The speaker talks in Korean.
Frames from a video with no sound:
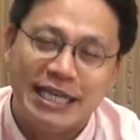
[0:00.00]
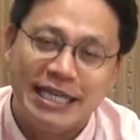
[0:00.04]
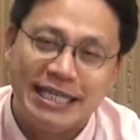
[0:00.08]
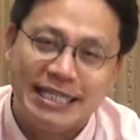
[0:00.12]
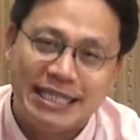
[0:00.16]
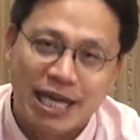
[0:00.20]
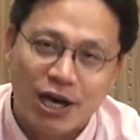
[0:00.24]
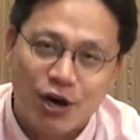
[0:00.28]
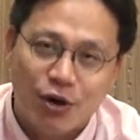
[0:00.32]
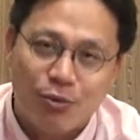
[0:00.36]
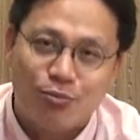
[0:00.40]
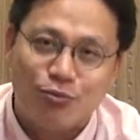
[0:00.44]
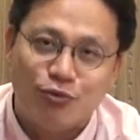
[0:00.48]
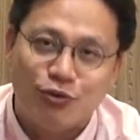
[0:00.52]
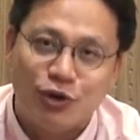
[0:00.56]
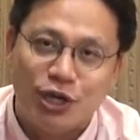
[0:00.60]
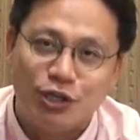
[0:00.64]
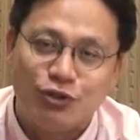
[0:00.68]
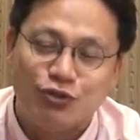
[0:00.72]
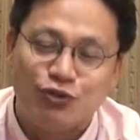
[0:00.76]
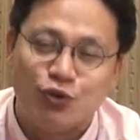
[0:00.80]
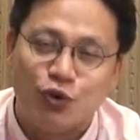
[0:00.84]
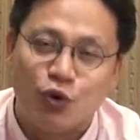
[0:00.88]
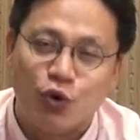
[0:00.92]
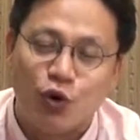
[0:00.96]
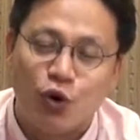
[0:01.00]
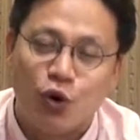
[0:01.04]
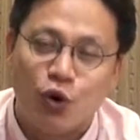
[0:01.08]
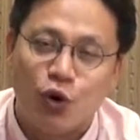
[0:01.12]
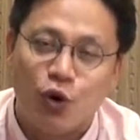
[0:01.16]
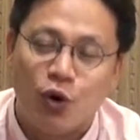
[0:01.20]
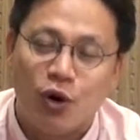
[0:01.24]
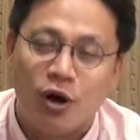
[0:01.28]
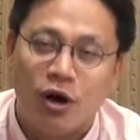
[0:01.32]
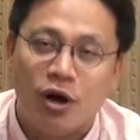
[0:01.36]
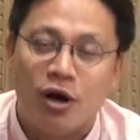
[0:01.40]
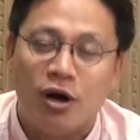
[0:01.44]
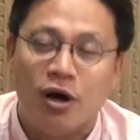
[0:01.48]
기장 업무
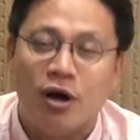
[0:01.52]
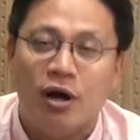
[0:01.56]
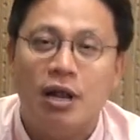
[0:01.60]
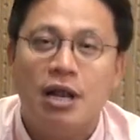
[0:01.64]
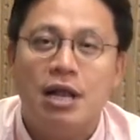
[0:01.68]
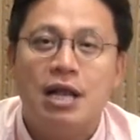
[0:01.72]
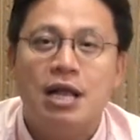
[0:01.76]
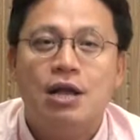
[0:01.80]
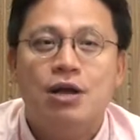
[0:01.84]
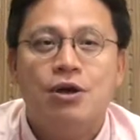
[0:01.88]
해주고, 어.